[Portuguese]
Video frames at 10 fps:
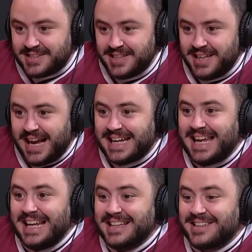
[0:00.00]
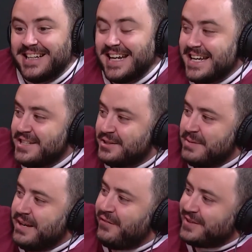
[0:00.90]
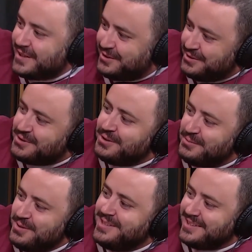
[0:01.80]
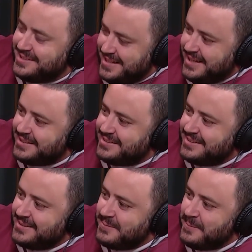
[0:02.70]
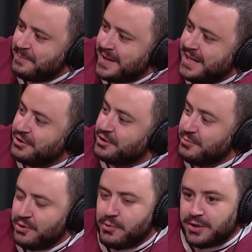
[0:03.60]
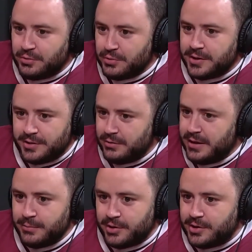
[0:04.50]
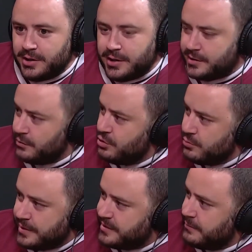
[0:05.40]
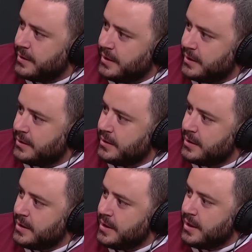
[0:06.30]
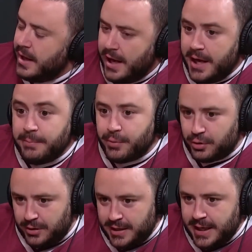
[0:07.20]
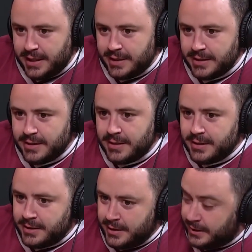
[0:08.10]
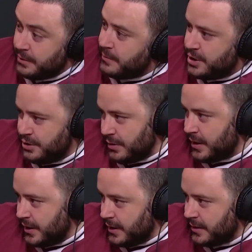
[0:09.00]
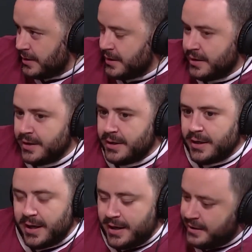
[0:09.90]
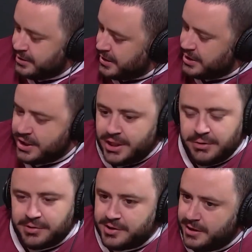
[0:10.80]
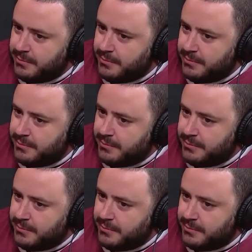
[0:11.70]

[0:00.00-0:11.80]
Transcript: assim, aquelas grandes manifestações de 2016, em 2014, eu lembro assim, questão de uma semana, em Porto Alegre, então imagino aqui, já tinham assim,